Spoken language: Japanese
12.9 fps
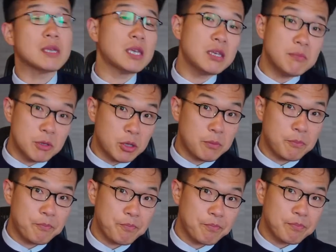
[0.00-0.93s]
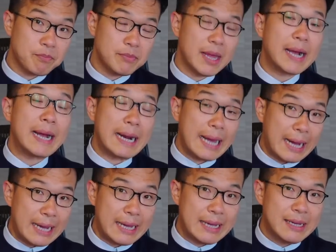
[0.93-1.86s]
生き物だか
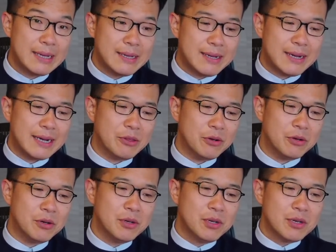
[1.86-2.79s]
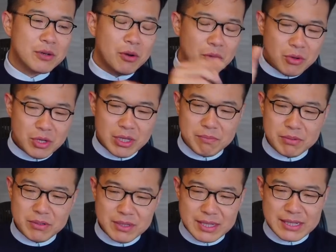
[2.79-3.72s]
ら、個々に
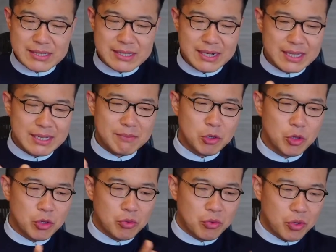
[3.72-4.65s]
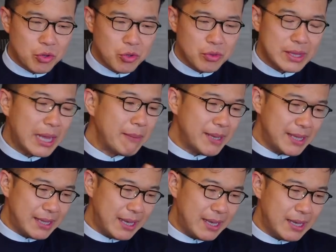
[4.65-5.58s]
分断されたものを食べ
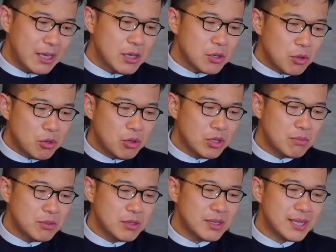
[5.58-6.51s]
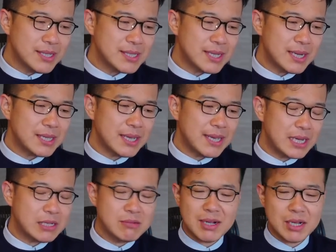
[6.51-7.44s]
て、個々に分断された
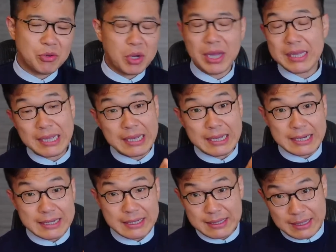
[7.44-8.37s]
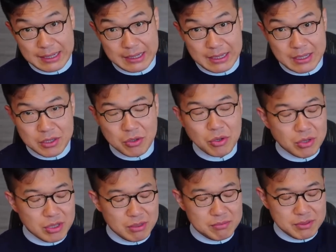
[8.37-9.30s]
役割を与えられて、
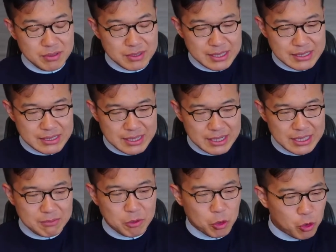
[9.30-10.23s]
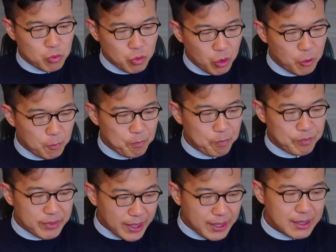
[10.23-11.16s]
個々に分断されたものを
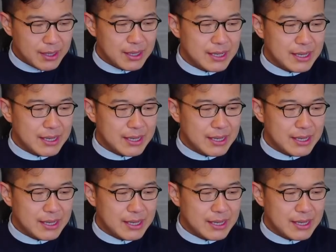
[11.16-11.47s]
ね、